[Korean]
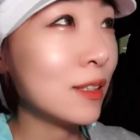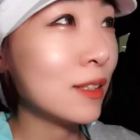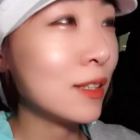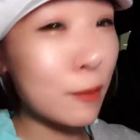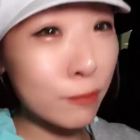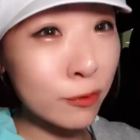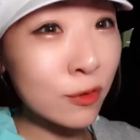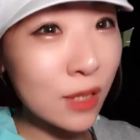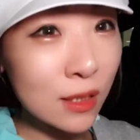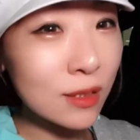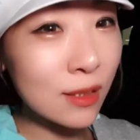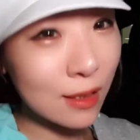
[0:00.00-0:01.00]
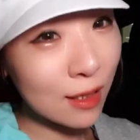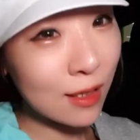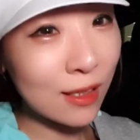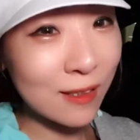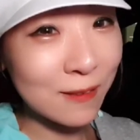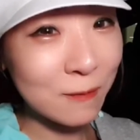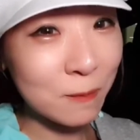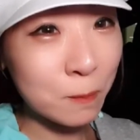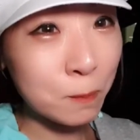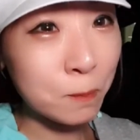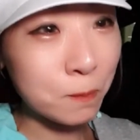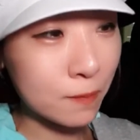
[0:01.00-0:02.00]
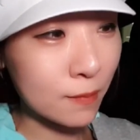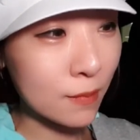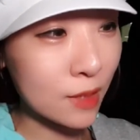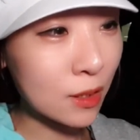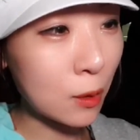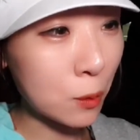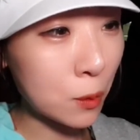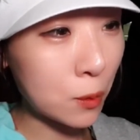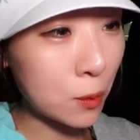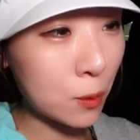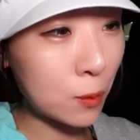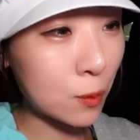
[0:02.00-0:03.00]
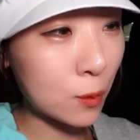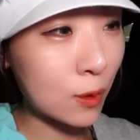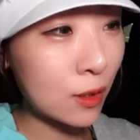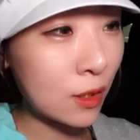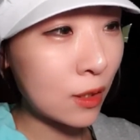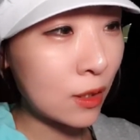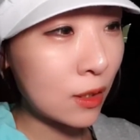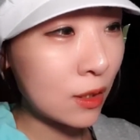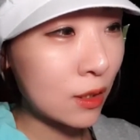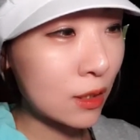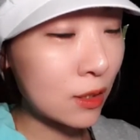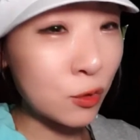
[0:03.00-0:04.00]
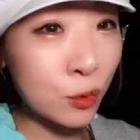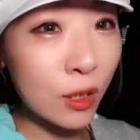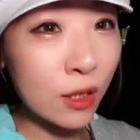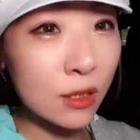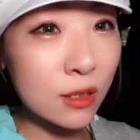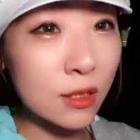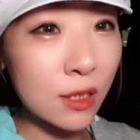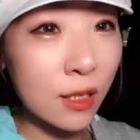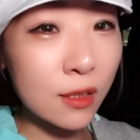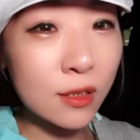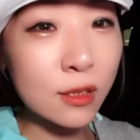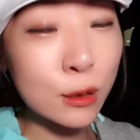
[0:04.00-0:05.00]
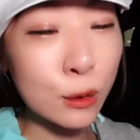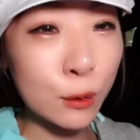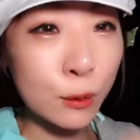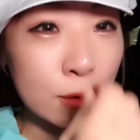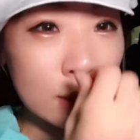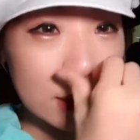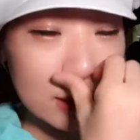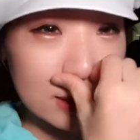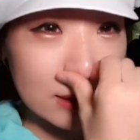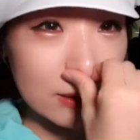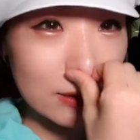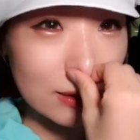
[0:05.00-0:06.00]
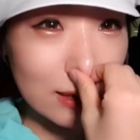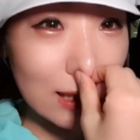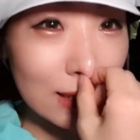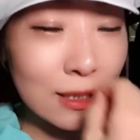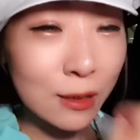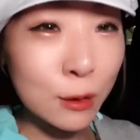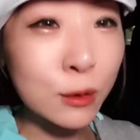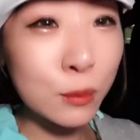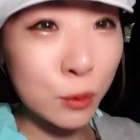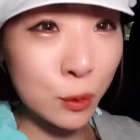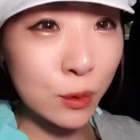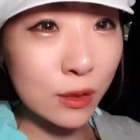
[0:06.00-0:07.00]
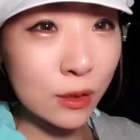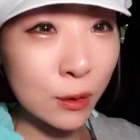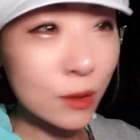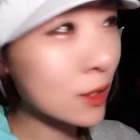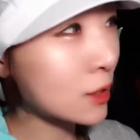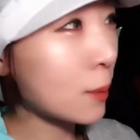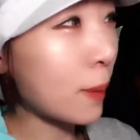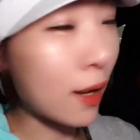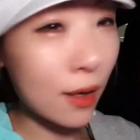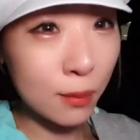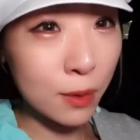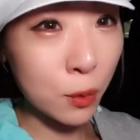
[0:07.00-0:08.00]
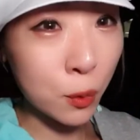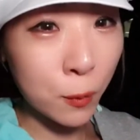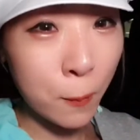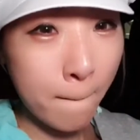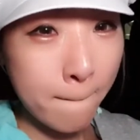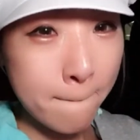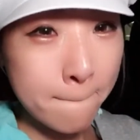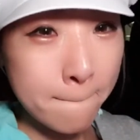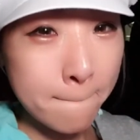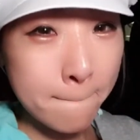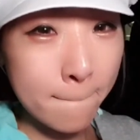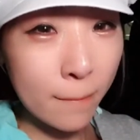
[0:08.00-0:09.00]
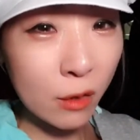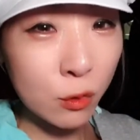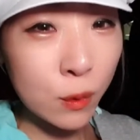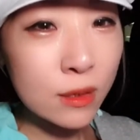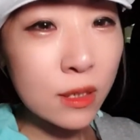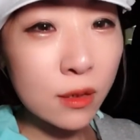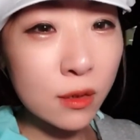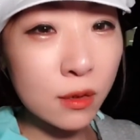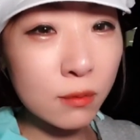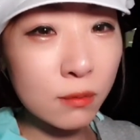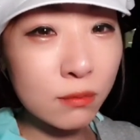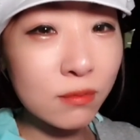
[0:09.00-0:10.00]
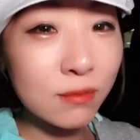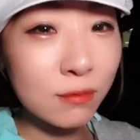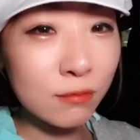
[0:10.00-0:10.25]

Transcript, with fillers: 되게 뿌듯했잖아 음, 서로 이 순간 잊지 않는 그런 어, 사이가 됐으면 좋겠어요 그게 제 바람이고 음, 우리 회장님